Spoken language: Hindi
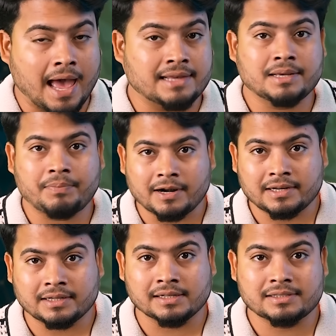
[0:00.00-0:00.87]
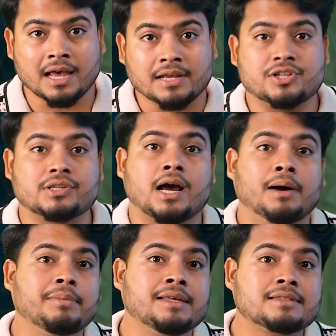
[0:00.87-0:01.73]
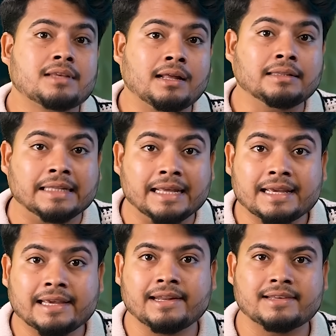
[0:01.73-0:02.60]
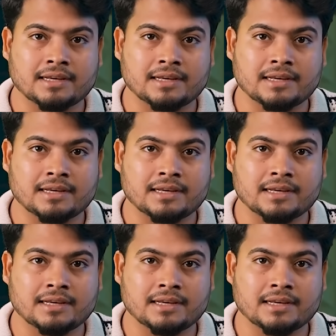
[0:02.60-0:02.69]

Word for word: ऐसे पार्टिकल्स जिसे हम इंसान देख ही नहीं